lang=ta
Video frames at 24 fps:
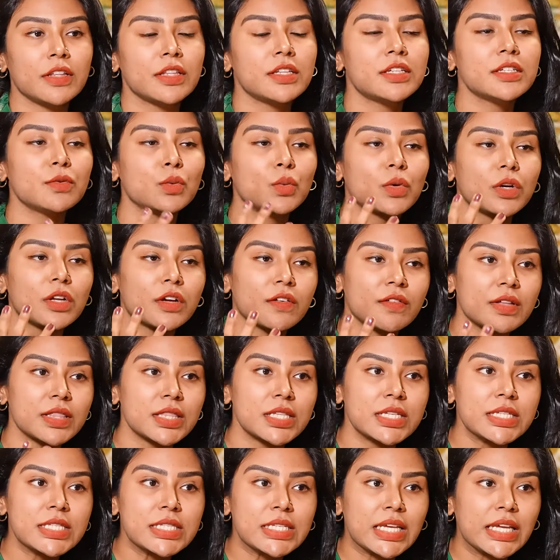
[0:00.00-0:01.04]
வந்துட்டு உங்களுக்கு
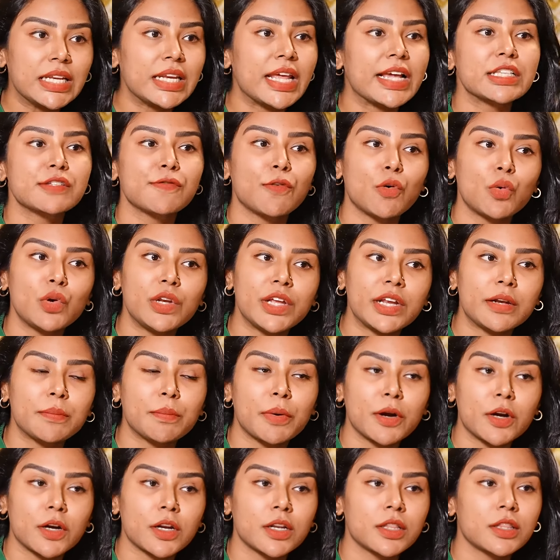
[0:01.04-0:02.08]
வந்து ஸ்கின் எக்ஸ்போலியேட்
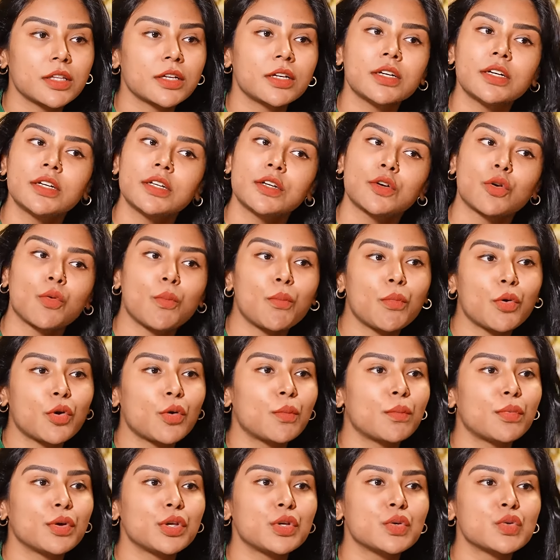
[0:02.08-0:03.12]
பண்ணுறதுக்கு ரொம்ப
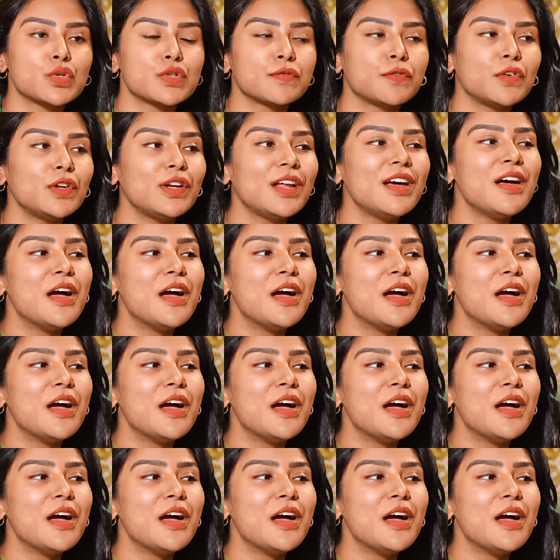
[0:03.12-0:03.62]
ரொம்ப யூஸ்ஃபுல்